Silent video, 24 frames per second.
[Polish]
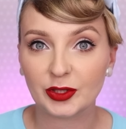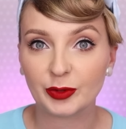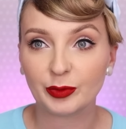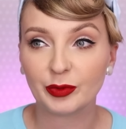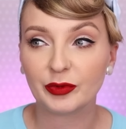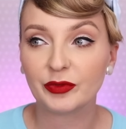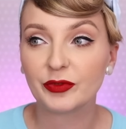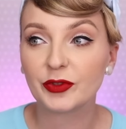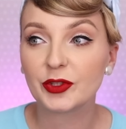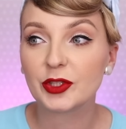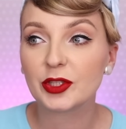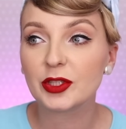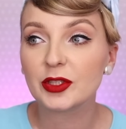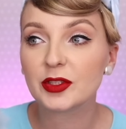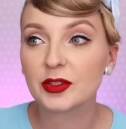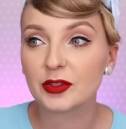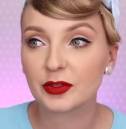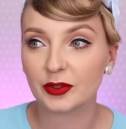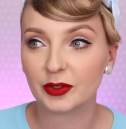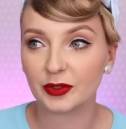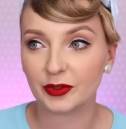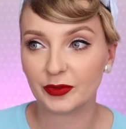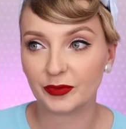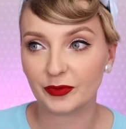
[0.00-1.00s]
żeby
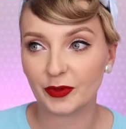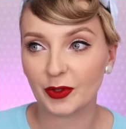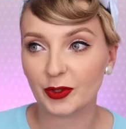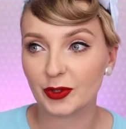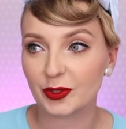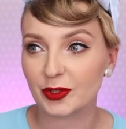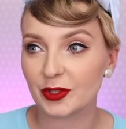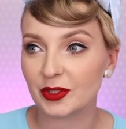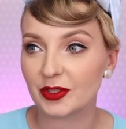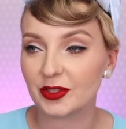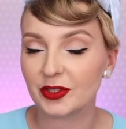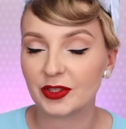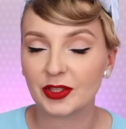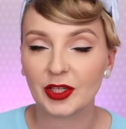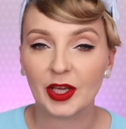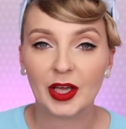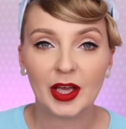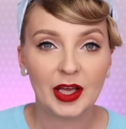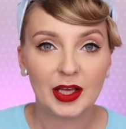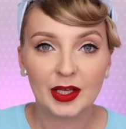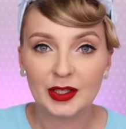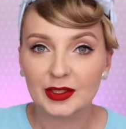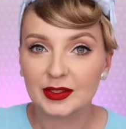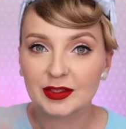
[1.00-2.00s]
wszystko tworzyć
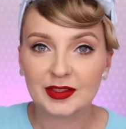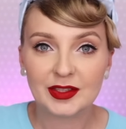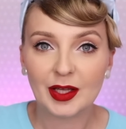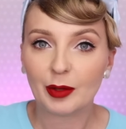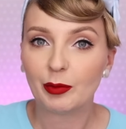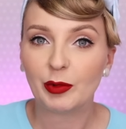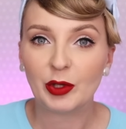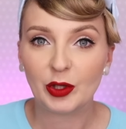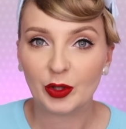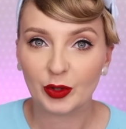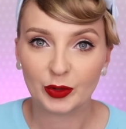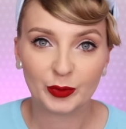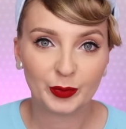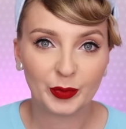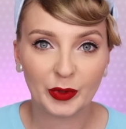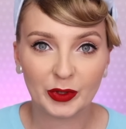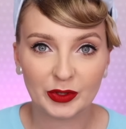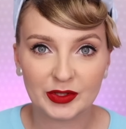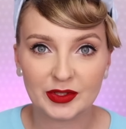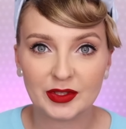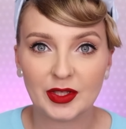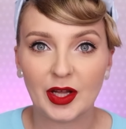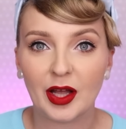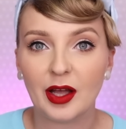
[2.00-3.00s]
samej od
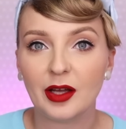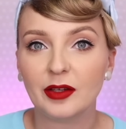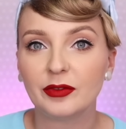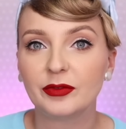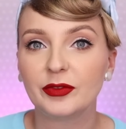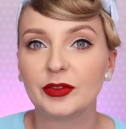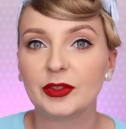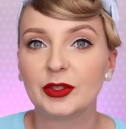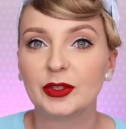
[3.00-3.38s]
podstaw.